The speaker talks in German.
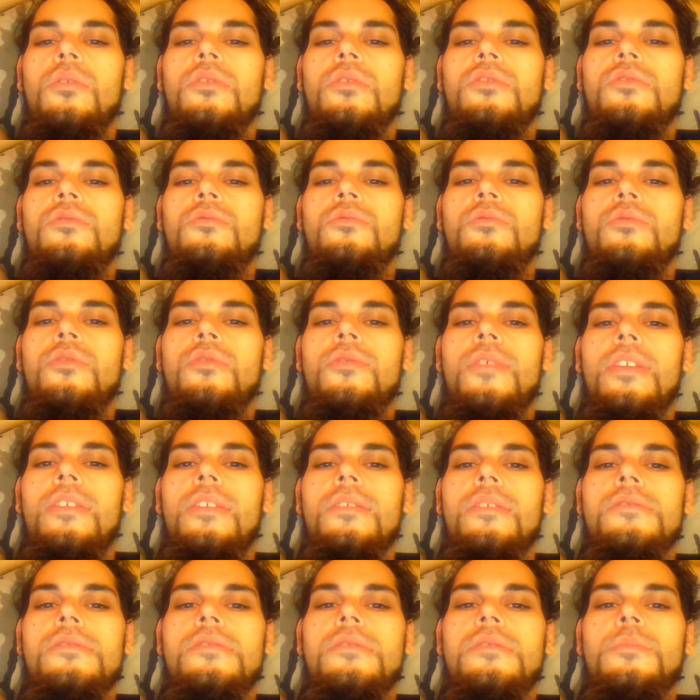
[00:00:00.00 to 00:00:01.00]
die
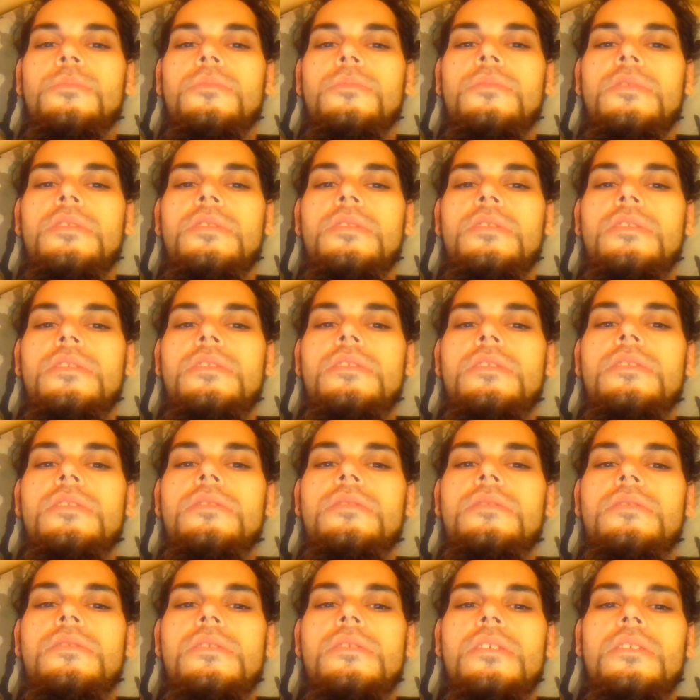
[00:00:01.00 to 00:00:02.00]
zehnte von 18 Stufen
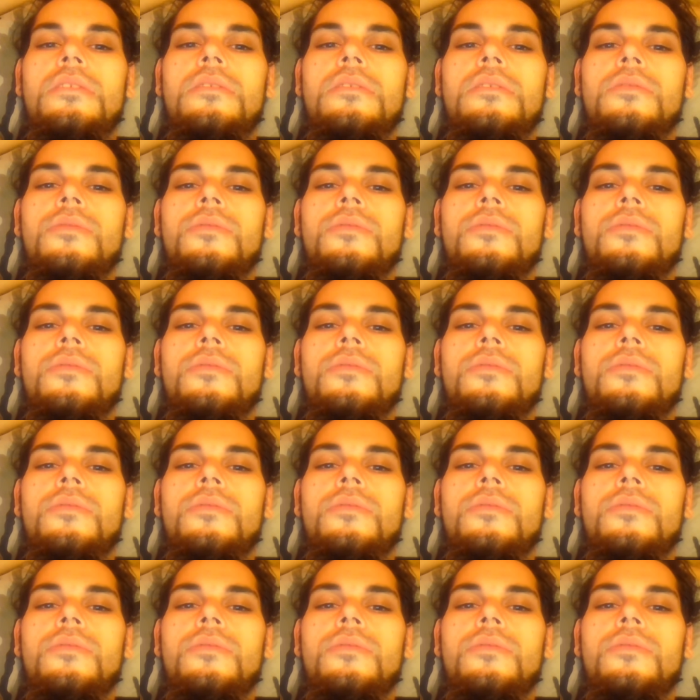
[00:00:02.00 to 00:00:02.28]
ausmacht,